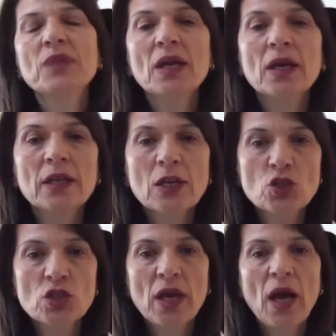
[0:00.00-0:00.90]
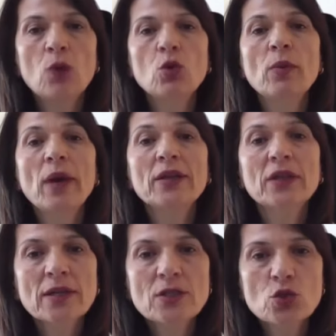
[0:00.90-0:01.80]
آه، يجري حولهم أن
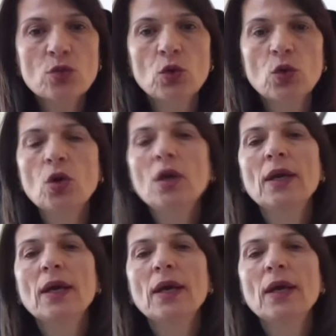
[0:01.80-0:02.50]
يرسموا